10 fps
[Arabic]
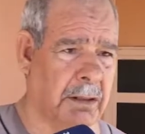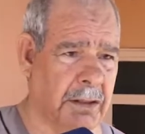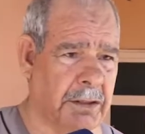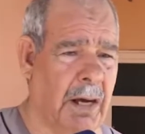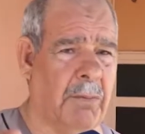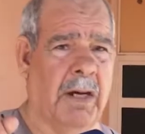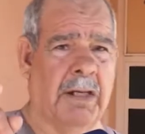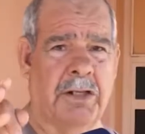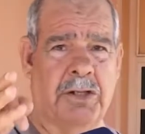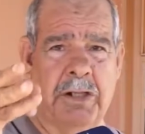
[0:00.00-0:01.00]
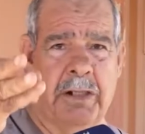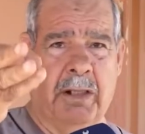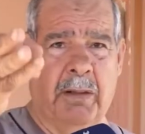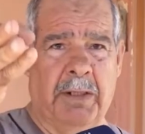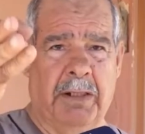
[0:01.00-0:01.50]
الدعوه اخر شيء
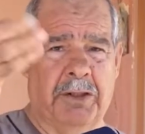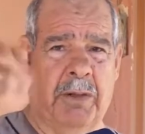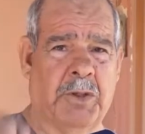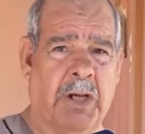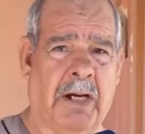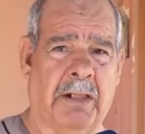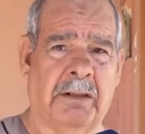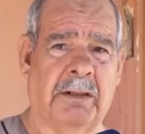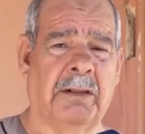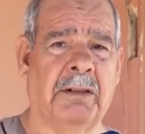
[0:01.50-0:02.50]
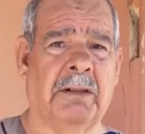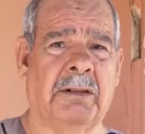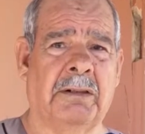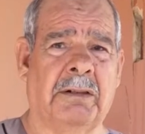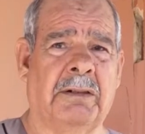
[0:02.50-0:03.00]
قبل كم شهر
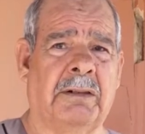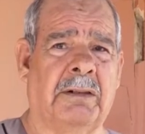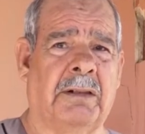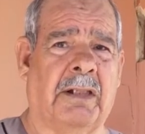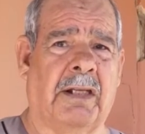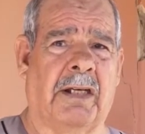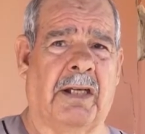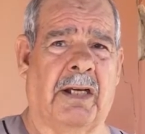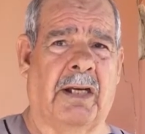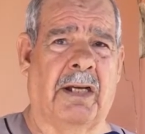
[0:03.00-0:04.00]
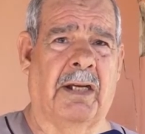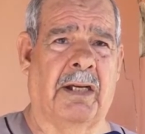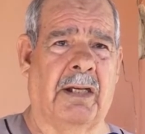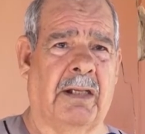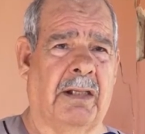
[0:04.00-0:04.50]

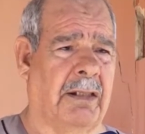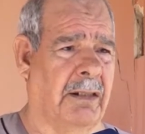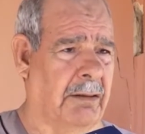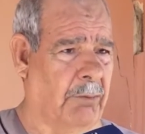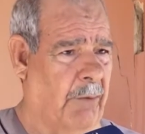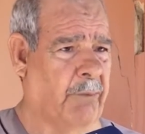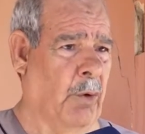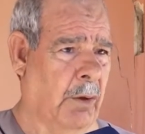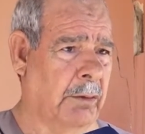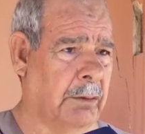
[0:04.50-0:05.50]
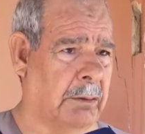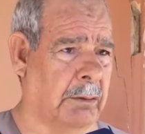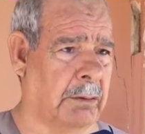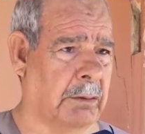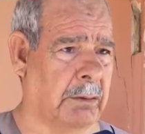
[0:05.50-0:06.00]
أه وفوه
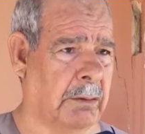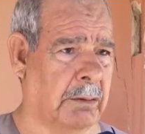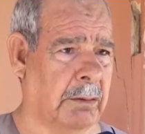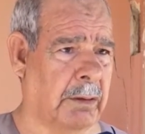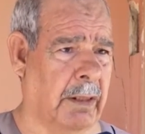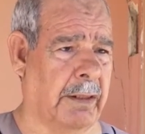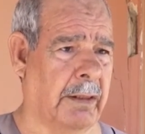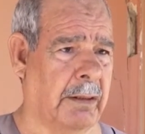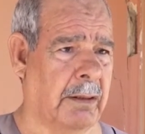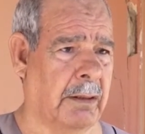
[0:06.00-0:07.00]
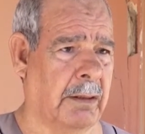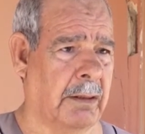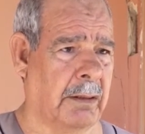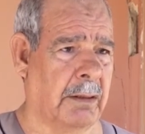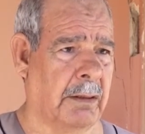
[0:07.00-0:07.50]
اي يعني
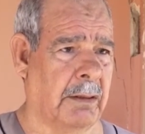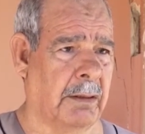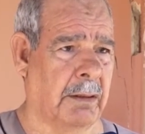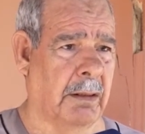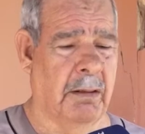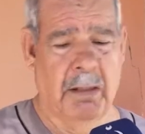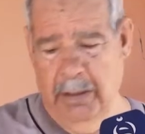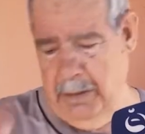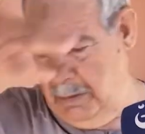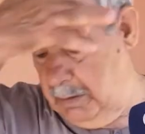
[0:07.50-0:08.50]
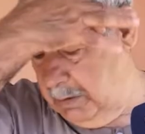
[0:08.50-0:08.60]
صار متوفى اي اي